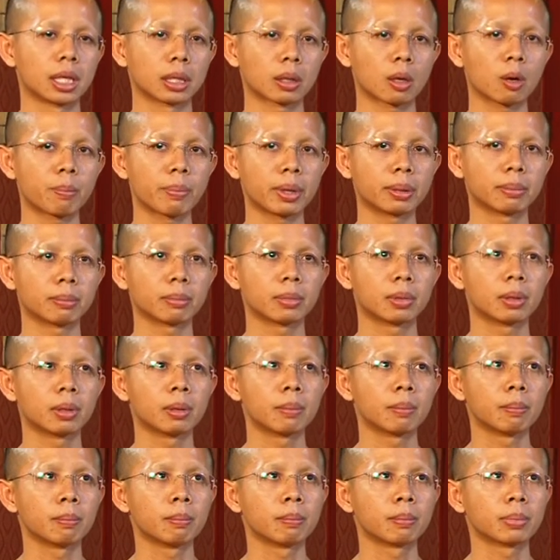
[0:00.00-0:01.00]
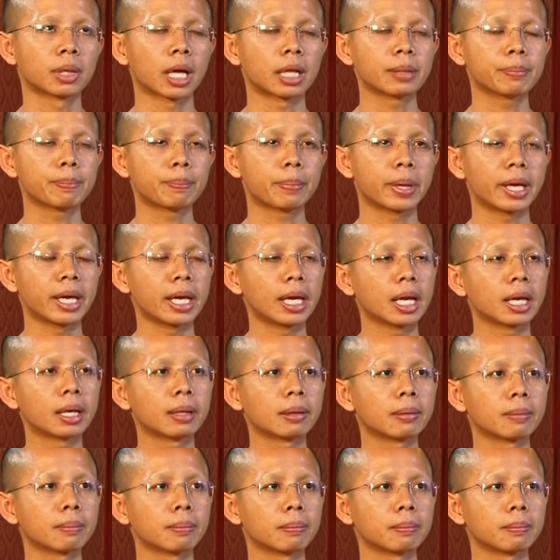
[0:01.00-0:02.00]
ก็เป็นนั้นเพลง
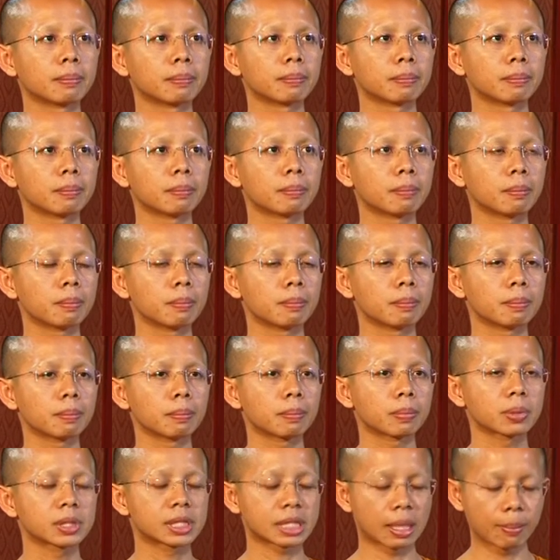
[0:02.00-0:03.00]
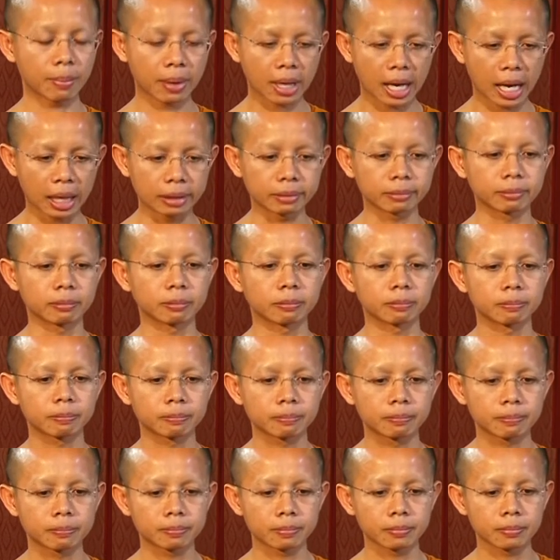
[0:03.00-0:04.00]
สำคัญ
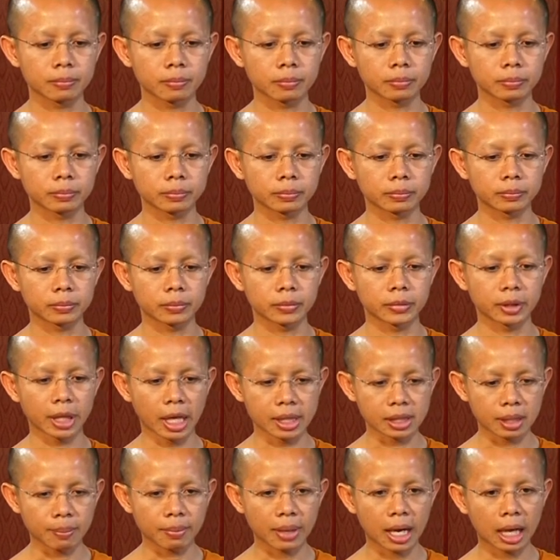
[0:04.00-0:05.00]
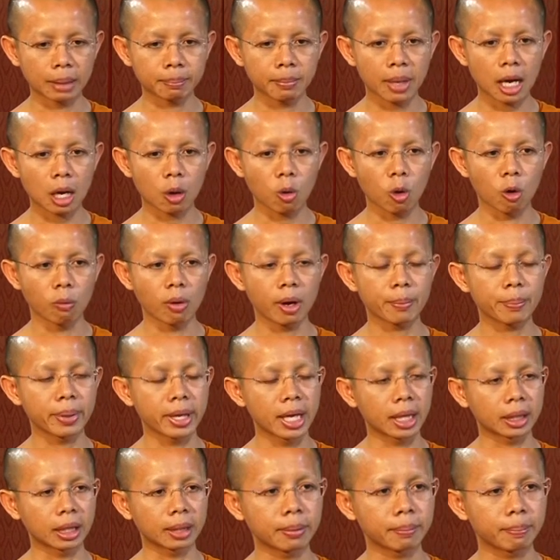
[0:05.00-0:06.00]
แต่สำคัญมากกว่าว่าเพล
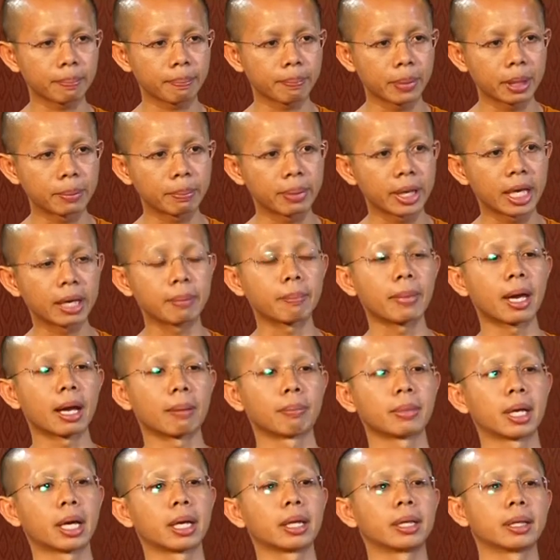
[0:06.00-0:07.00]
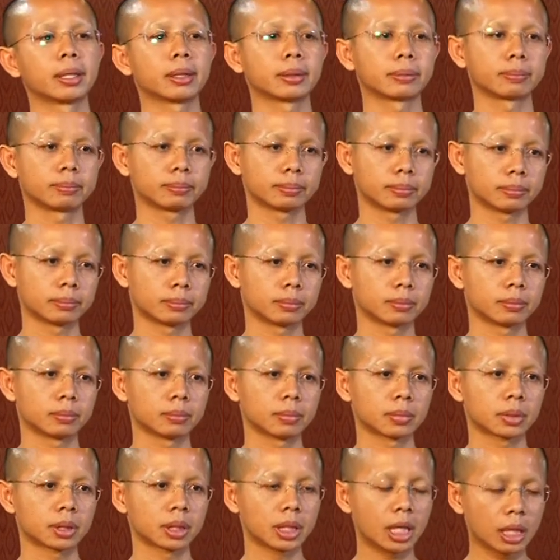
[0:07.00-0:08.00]
งนเป็นเพลงแบบไหน
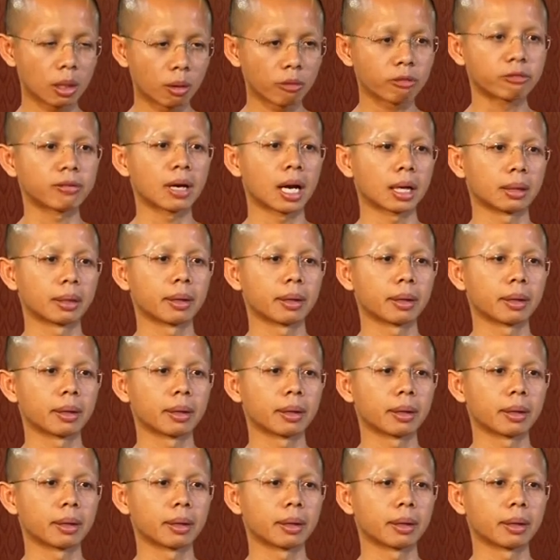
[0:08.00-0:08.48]
ที่เราฟัง